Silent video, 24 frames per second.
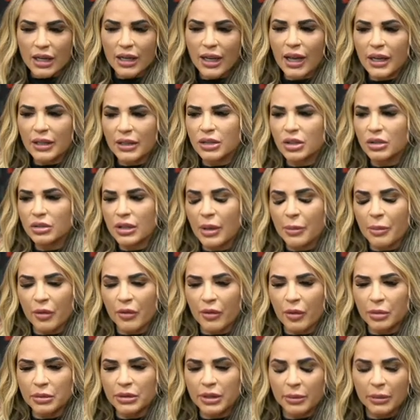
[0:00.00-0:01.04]
Ele, ah, então tá
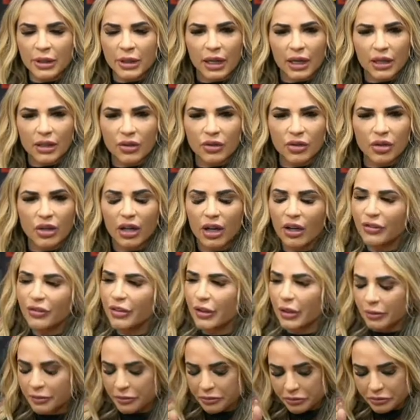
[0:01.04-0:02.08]
bom, vamos terminar aqui, não sei o que lá. Eu
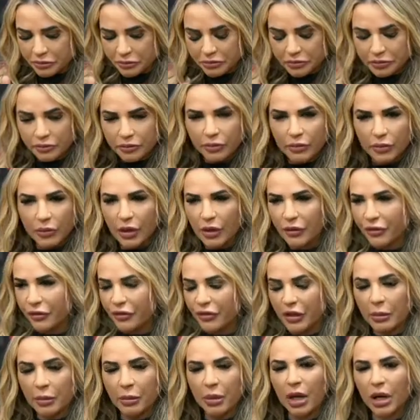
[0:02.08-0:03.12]
falei, e
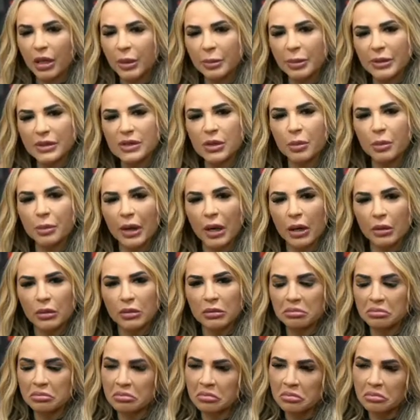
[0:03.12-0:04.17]
vim embora para São
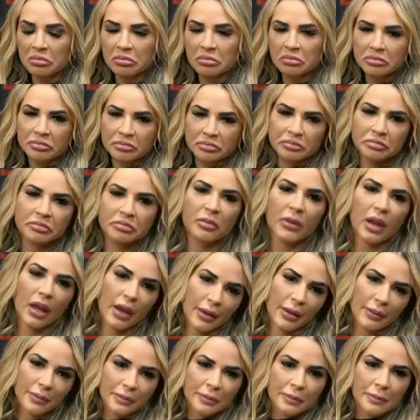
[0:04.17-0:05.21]
Paulo. Não, fez certo.
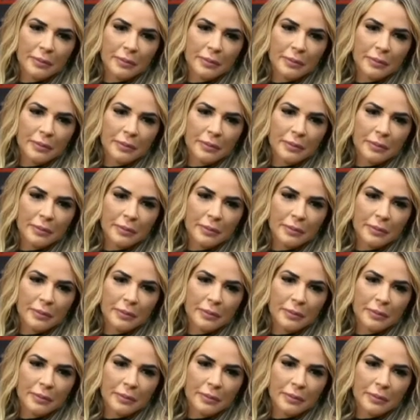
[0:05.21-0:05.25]
É.